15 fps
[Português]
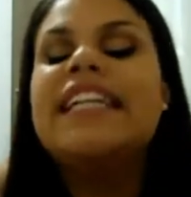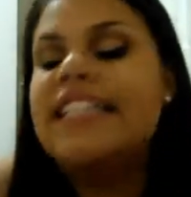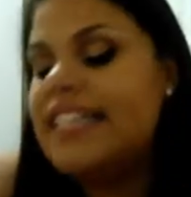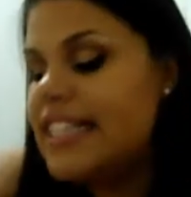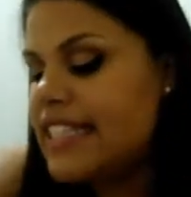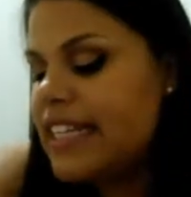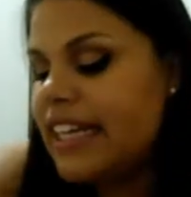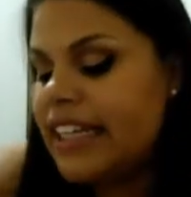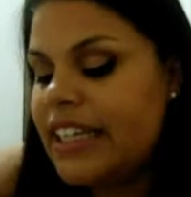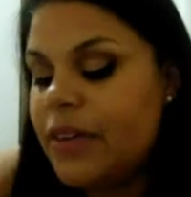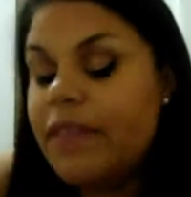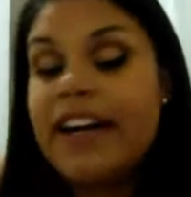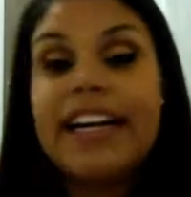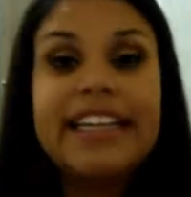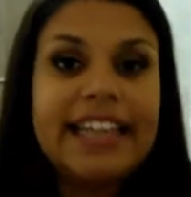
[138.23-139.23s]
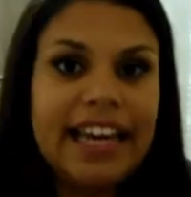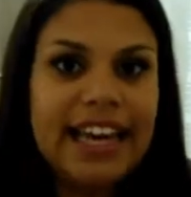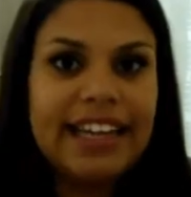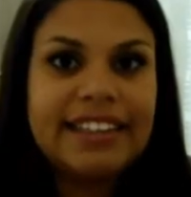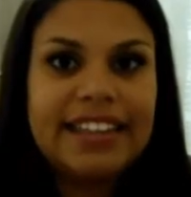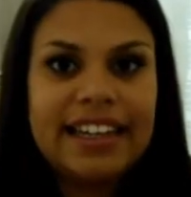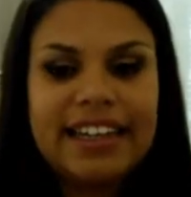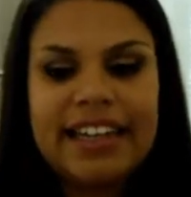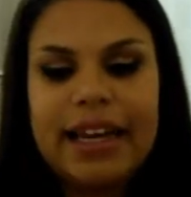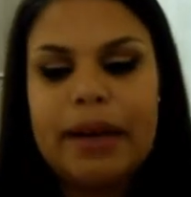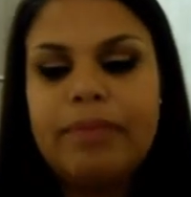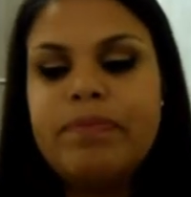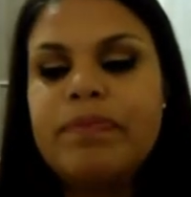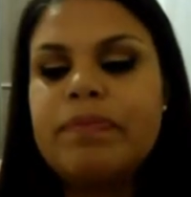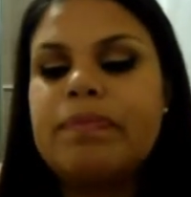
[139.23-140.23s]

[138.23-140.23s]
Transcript: E esse daqui eu ganhei da Lê.